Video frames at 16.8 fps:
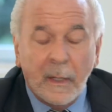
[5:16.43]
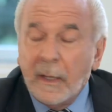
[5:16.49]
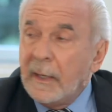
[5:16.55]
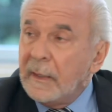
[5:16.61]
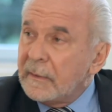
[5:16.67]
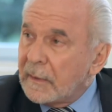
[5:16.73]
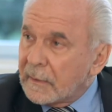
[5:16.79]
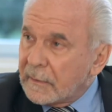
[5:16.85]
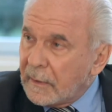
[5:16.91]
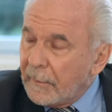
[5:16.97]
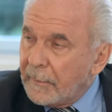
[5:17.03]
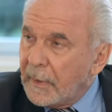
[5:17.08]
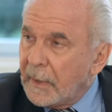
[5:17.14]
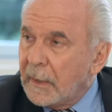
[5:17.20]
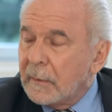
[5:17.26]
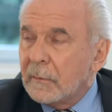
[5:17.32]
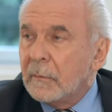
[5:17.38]
É
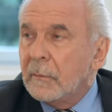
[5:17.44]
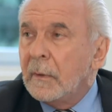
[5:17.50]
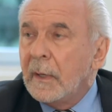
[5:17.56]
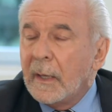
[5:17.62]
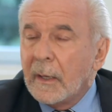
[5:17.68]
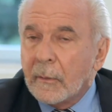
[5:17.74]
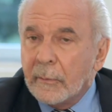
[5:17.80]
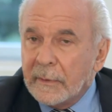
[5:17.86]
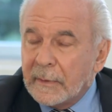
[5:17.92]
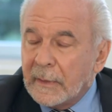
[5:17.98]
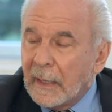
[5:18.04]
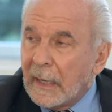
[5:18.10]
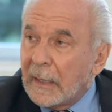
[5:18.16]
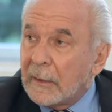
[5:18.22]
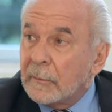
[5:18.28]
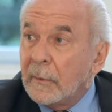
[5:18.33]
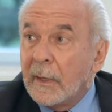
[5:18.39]
tratamento, é
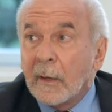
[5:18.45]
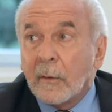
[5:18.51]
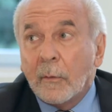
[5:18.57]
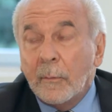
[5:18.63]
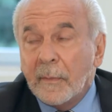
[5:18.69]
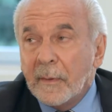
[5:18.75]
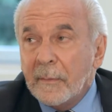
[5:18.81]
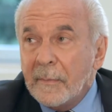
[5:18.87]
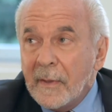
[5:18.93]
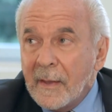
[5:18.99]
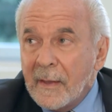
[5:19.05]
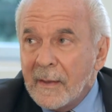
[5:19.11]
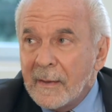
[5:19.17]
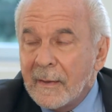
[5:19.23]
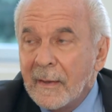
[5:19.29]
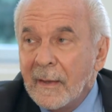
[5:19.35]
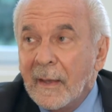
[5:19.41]
cuidado, é comer
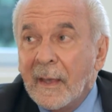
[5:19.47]
bem,